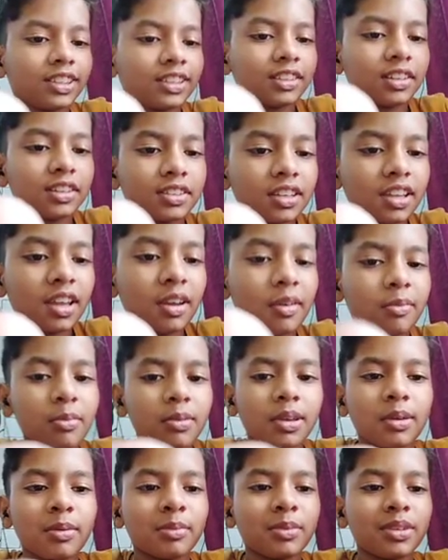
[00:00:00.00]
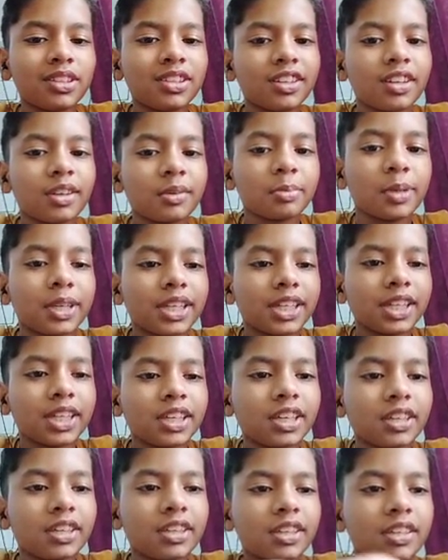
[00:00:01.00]
हैं इधर से क्या हम एम कर पाएंगे
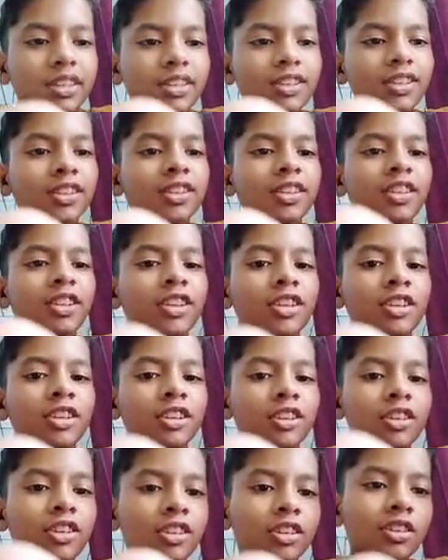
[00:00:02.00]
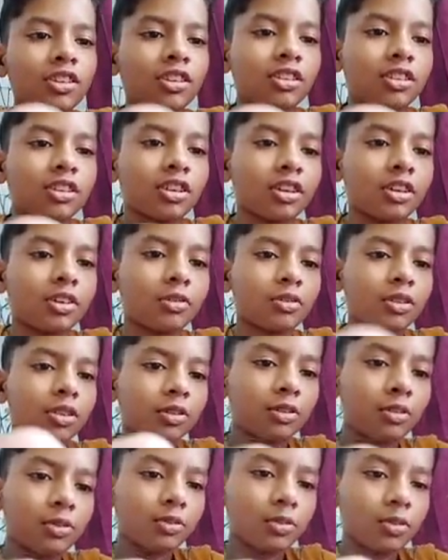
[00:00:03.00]
थ्री टू वन
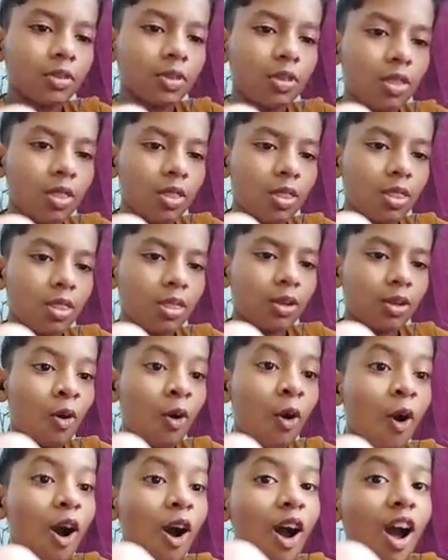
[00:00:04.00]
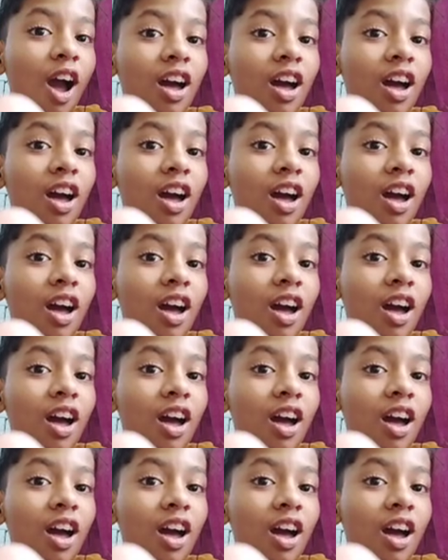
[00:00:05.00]
का ओहो